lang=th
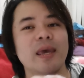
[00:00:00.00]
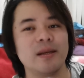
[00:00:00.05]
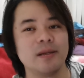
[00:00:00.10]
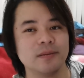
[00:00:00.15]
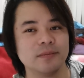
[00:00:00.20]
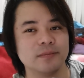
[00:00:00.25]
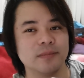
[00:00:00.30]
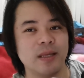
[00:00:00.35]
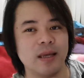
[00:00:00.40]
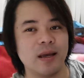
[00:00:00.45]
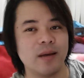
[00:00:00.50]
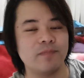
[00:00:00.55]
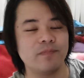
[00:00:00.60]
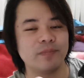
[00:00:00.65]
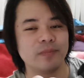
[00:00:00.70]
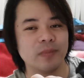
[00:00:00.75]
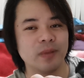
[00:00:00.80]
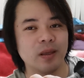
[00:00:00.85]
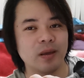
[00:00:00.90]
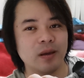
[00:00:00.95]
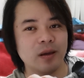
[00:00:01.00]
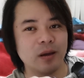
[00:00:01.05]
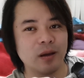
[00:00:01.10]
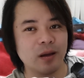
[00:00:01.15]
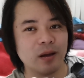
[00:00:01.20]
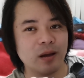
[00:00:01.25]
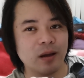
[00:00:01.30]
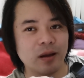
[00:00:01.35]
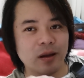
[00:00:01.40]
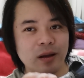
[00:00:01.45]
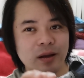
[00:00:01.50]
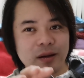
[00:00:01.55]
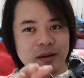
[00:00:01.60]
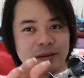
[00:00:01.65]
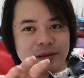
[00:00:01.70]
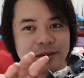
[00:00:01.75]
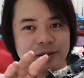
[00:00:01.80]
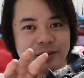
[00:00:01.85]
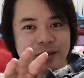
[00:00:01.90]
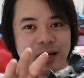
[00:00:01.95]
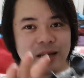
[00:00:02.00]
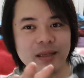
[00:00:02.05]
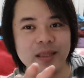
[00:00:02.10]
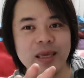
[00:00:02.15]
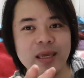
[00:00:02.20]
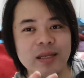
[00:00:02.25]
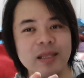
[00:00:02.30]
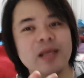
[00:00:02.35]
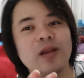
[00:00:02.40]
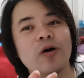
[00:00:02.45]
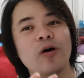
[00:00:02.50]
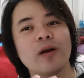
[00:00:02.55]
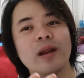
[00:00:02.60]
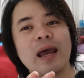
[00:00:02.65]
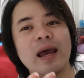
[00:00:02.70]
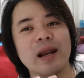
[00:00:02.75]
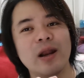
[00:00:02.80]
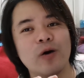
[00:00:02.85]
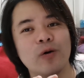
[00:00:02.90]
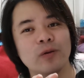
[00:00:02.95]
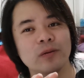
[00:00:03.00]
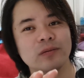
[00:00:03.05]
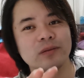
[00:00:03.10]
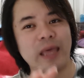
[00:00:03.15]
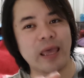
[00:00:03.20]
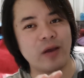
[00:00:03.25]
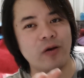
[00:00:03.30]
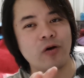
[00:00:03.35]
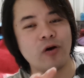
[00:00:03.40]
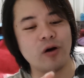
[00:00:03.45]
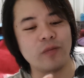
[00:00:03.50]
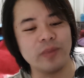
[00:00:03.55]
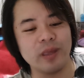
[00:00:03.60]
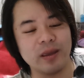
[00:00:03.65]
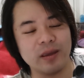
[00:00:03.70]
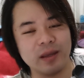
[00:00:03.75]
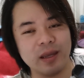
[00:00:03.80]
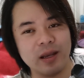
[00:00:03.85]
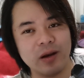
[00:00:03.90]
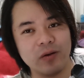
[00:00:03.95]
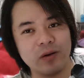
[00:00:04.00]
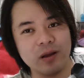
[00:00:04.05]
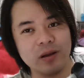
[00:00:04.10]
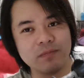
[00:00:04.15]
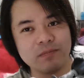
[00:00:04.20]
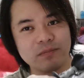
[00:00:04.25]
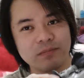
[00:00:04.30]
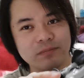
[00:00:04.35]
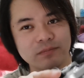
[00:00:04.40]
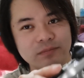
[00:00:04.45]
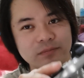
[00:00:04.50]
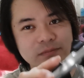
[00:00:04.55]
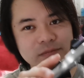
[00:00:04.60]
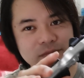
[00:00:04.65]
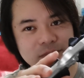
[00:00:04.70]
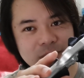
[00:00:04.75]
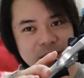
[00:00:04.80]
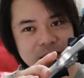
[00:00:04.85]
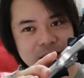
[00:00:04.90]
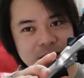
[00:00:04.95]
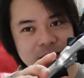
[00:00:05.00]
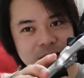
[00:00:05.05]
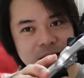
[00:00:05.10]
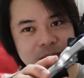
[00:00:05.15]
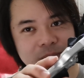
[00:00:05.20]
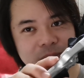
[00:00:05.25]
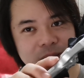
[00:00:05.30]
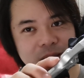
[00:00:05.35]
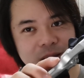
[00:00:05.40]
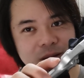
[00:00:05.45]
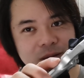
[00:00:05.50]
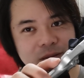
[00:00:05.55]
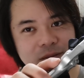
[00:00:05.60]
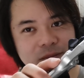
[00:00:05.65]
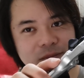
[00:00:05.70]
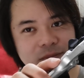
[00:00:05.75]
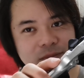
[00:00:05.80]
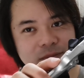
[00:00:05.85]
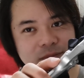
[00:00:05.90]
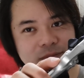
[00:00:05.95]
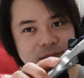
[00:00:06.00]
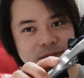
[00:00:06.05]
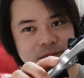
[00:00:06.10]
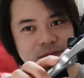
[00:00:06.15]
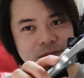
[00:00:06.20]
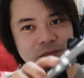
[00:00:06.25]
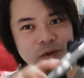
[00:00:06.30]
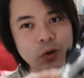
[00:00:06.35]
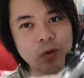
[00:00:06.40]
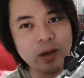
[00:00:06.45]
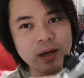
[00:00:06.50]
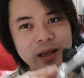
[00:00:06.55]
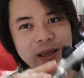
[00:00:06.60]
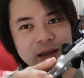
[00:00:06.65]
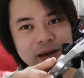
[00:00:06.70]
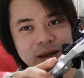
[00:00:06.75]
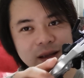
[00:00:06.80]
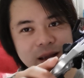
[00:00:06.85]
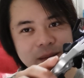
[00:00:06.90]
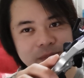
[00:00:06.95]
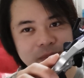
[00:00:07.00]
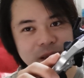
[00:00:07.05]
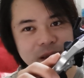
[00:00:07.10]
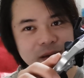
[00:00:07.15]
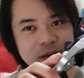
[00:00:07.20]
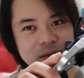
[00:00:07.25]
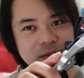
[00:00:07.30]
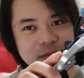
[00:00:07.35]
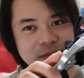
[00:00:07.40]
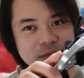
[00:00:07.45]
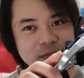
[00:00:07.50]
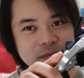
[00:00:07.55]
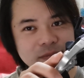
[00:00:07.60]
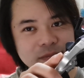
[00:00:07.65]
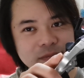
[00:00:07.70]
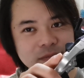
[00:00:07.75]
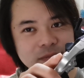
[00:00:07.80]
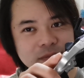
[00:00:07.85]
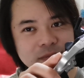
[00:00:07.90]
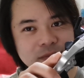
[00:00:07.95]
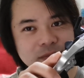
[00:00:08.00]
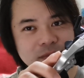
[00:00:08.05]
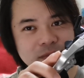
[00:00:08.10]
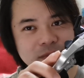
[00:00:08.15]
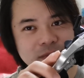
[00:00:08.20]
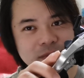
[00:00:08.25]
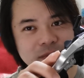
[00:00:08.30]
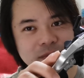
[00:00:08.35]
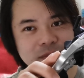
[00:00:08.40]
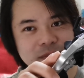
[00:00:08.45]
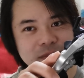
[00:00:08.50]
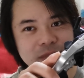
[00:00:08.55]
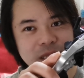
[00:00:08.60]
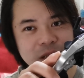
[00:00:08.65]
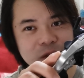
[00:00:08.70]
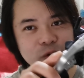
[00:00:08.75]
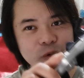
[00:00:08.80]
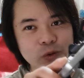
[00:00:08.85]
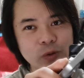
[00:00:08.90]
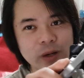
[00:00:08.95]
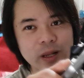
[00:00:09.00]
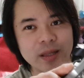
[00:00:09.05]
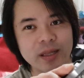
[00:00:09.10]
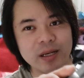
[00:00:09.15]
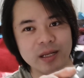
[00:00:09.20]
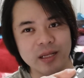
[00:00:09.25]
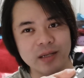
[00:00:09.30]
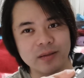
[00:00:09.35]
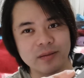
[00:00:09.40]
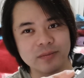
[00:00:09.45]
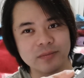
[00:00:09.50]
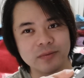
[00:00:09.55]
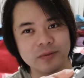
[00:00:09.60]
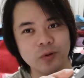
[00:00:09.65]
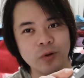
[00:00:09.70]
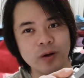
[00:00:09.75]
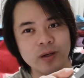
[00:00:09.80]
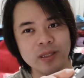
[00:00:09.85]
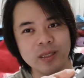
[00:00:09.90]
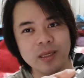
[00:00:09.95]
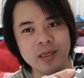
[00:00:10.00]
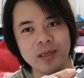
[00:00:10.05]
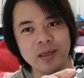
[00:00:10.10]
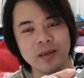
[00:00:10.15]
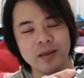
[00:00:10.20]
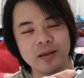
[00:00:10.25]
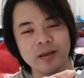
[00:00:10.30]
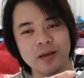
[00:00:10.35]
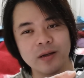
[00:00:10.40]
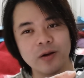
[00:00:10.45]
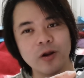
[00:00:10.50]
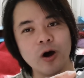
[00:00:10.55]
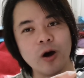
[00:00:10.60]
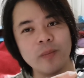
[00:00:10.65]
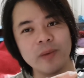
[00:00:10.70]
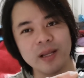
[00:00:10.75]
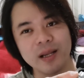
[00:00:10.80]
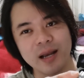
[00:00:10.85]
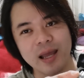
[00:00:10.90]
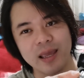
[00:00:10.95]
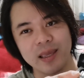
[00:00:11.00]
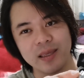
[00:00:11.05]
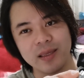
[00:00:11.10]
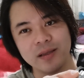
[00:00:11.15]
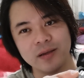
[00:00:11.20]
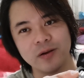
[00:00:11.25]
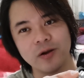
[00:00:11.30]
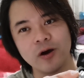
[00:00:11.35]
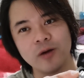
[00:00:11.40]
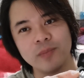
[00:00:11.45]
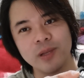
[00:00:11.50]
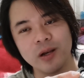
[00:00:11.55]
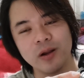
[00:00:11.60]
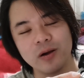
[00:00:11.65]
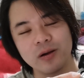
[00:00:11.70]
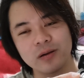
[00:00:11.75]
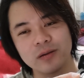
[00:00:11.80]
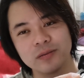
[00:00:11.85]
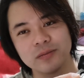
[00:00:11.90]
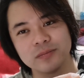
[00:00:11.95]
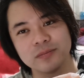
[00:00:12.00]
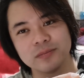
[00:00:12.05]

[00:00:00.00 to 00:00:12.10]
เมตรนะครับ ทันทีที่ล้อหน้าเราแตะกรอบเนี่ยให้เราเริ่มกำเบรกยกคันเร่งและกำเบรกแล้วหยุดรถให้สนิทโดยที่ล้อไม่ถลายล้อไม่ล็อก